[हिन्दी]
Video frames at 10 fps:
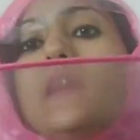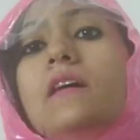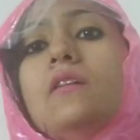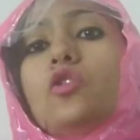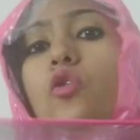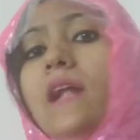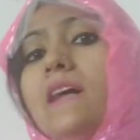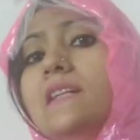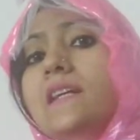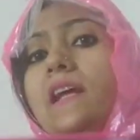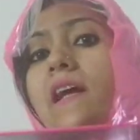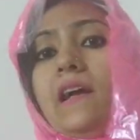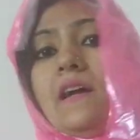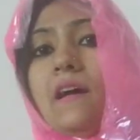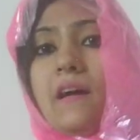ये दो इलास्टिक दिए
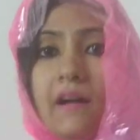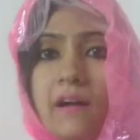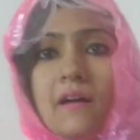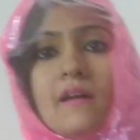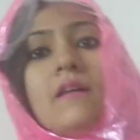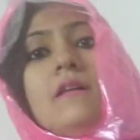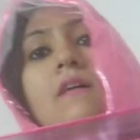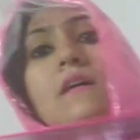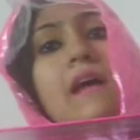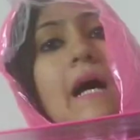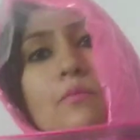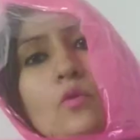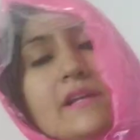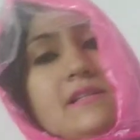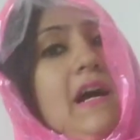हैं ये
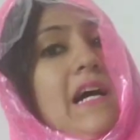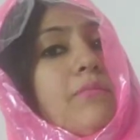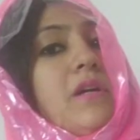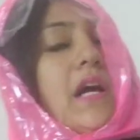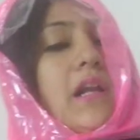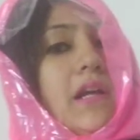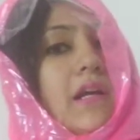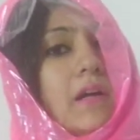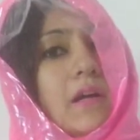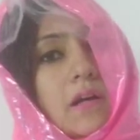आपको ऐसे हाथ में डालने हैं